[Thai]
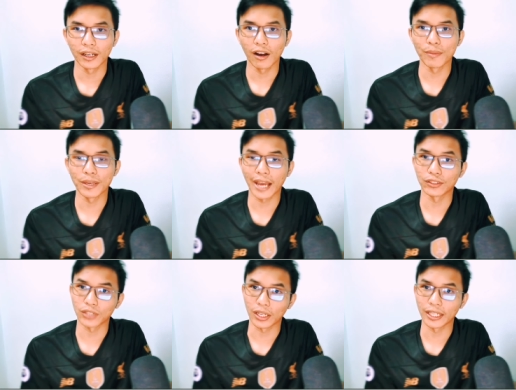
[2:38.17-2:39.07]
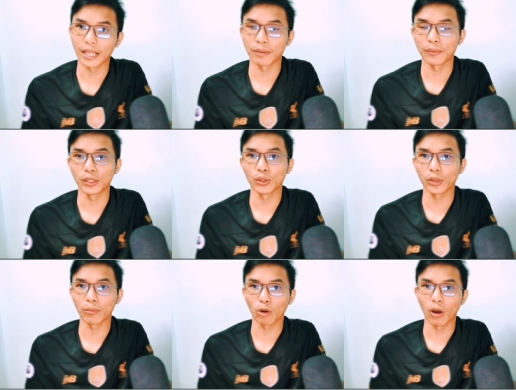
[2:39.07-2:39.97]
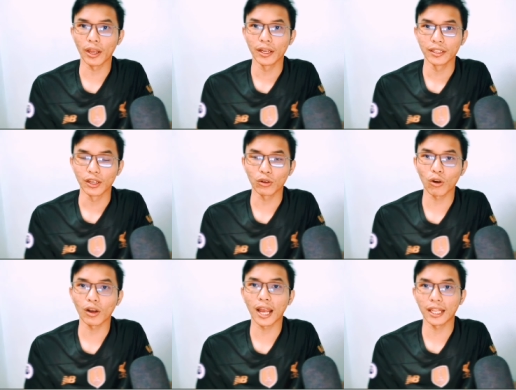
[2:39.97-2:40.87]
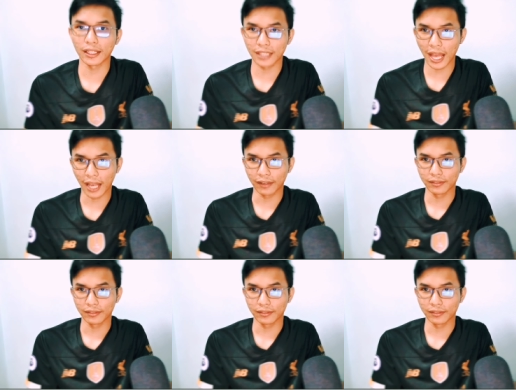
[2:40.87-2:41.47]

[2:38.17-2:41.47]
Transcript: ก็มีการสั่งเด้งไปเป็นที่เรียบร้อย เดี๋ยวรอการแต่งตั้ง